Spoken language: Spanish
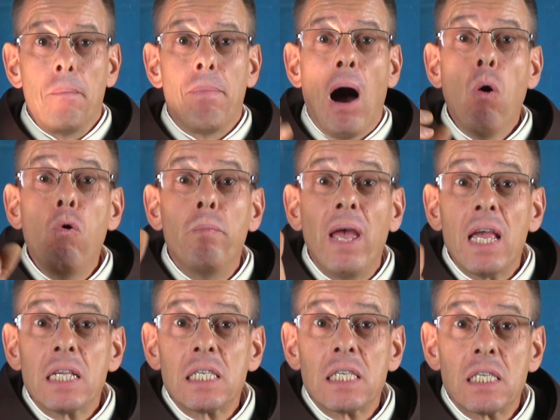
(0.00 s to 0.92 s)
va un
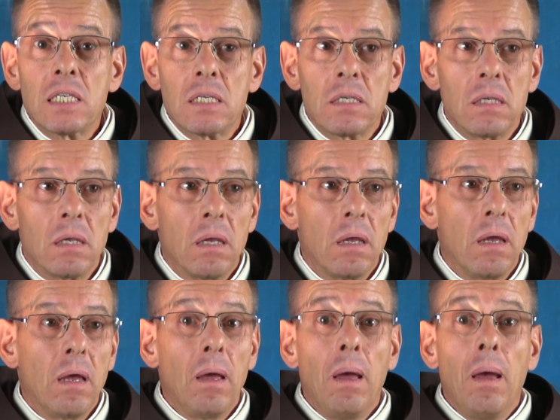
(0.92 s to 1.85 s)
mes,
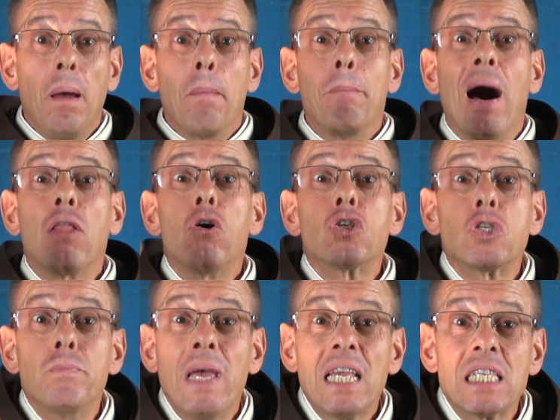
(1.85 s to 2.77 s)
va
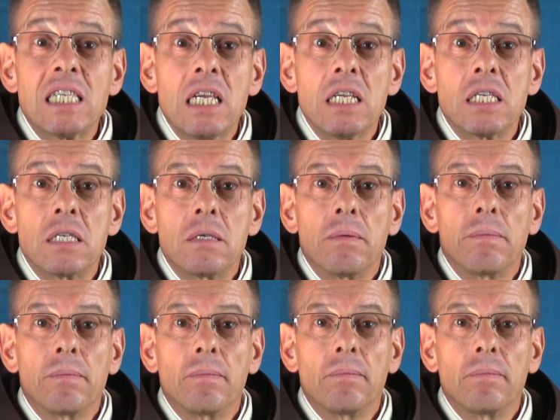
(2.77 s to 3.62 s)
dos meses.